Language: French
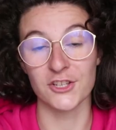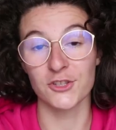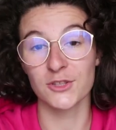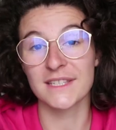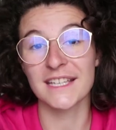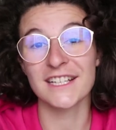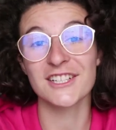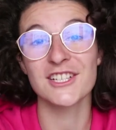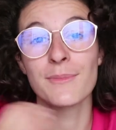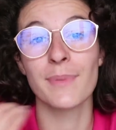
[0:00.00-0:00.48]
Et je
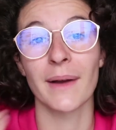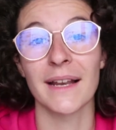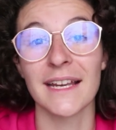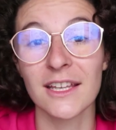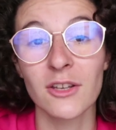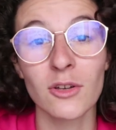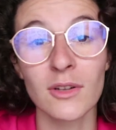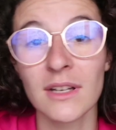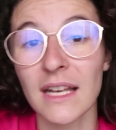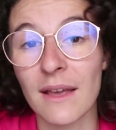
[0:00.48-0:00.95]
sais que j'ai
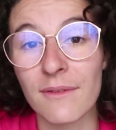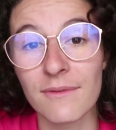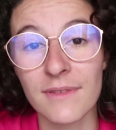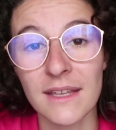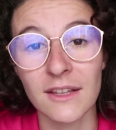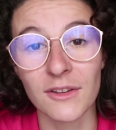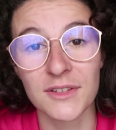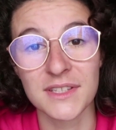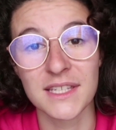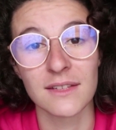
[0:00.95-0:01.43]
parlé que de la
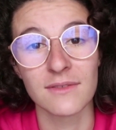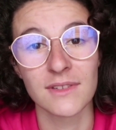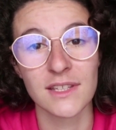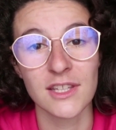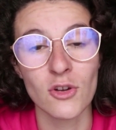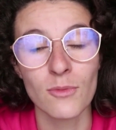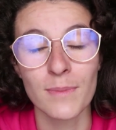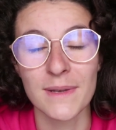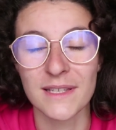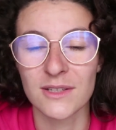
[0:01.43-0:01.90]
ville dans cette
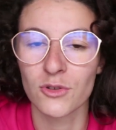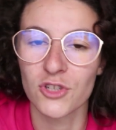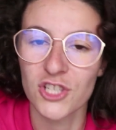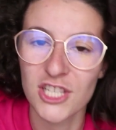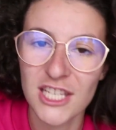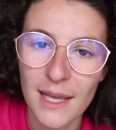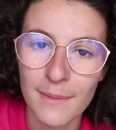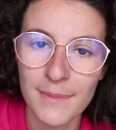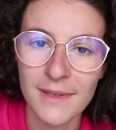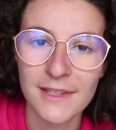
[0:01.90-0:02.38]
vidéo parce que
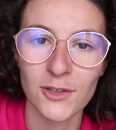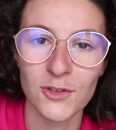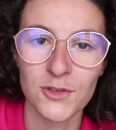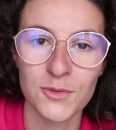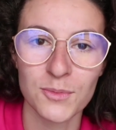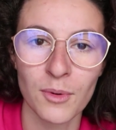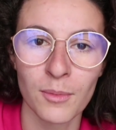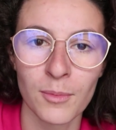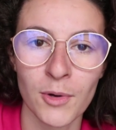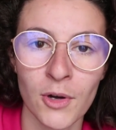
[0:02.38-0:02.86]
j'y habite en
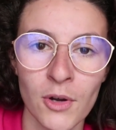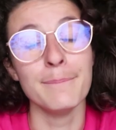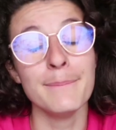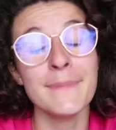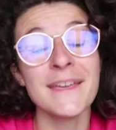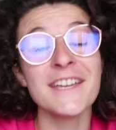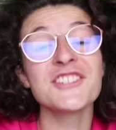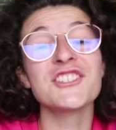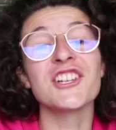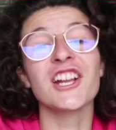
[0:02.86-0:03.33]
ce moment,
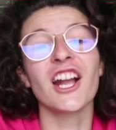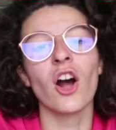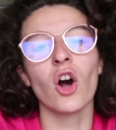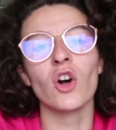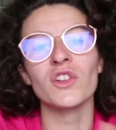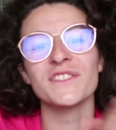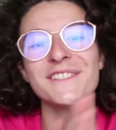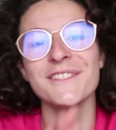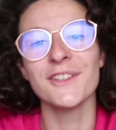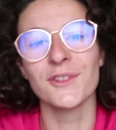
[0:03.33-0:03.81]
mais j'ai
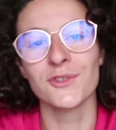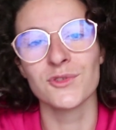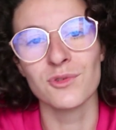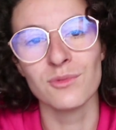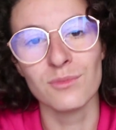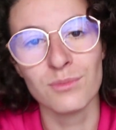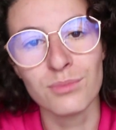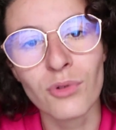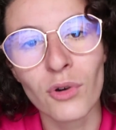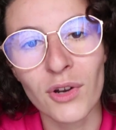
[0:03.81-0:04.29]
grandi dans
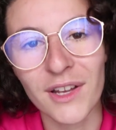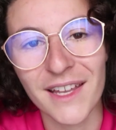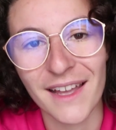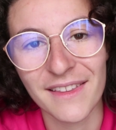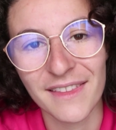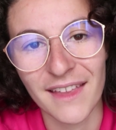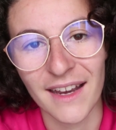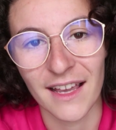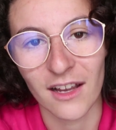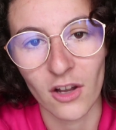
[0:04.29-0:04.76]
une
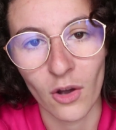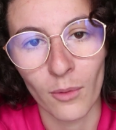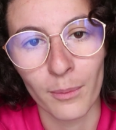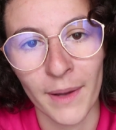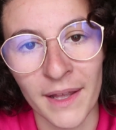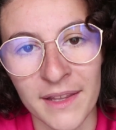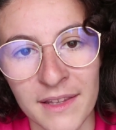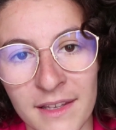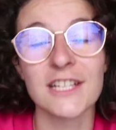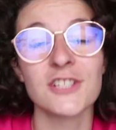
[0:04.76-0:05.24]
bourgade à la
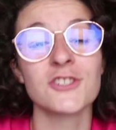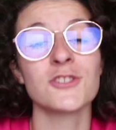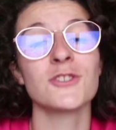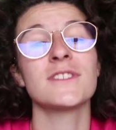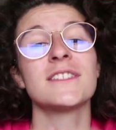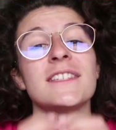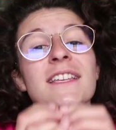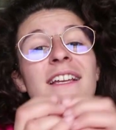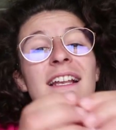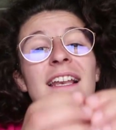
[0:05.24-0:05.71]
campagne. Et je
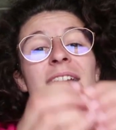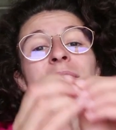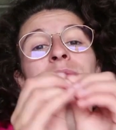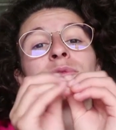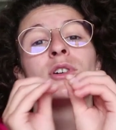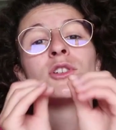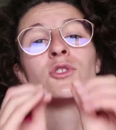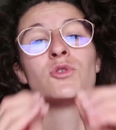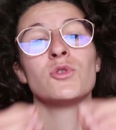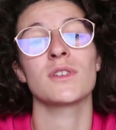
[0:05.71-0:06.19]
sais que la
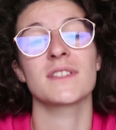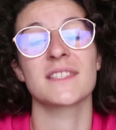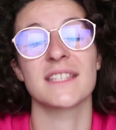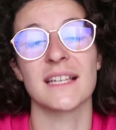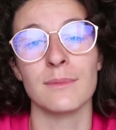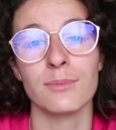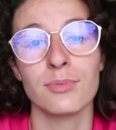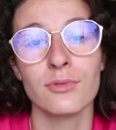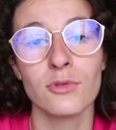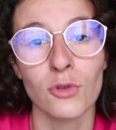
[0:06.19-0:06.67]
voiture,
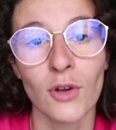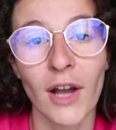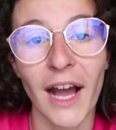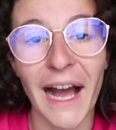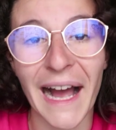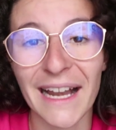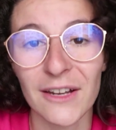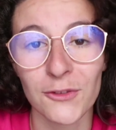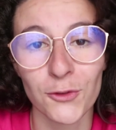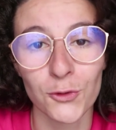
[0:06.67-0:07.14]
c'est un peu le
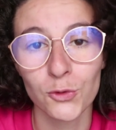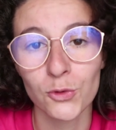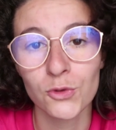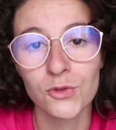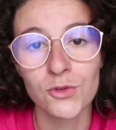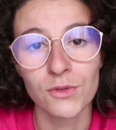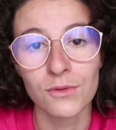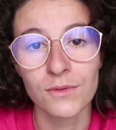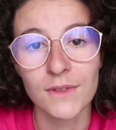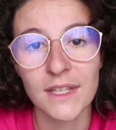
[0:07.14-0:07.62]
graal de
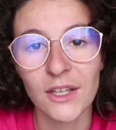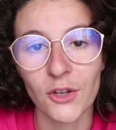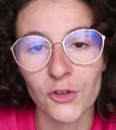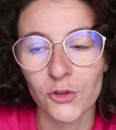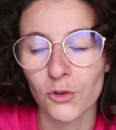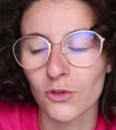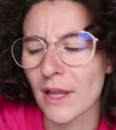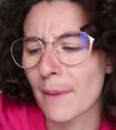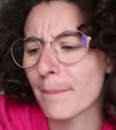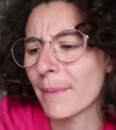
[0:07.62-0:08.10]
toute une vie
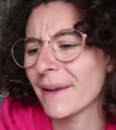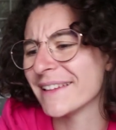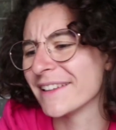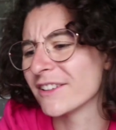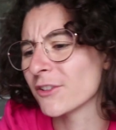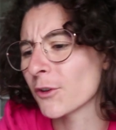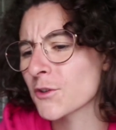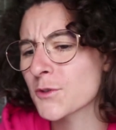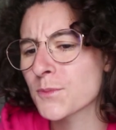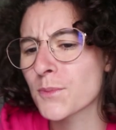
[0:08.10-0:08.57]
quand on n'a pas
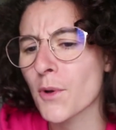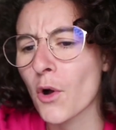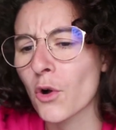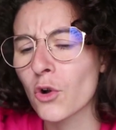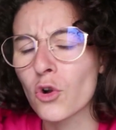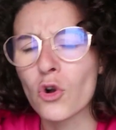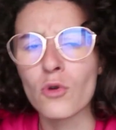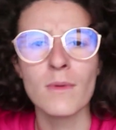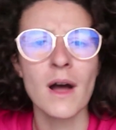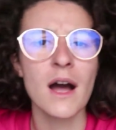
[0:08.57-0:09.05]
des transports
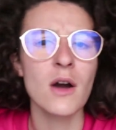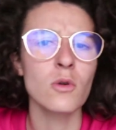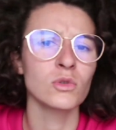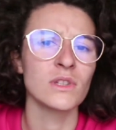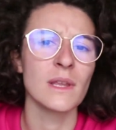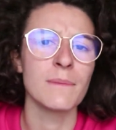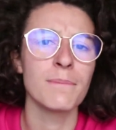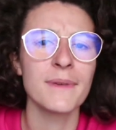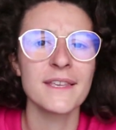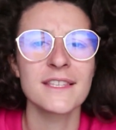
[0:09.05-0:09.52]
en commun ou
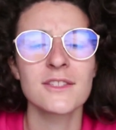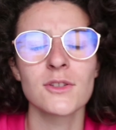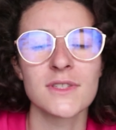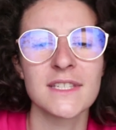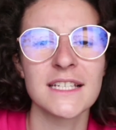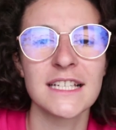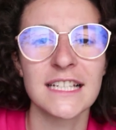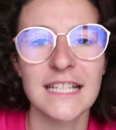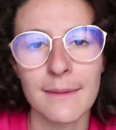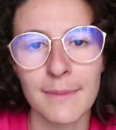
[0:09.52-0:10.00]
des pistes
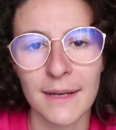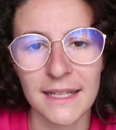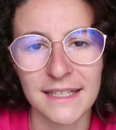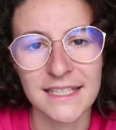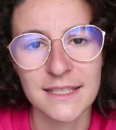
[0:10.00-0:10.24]
cyclables à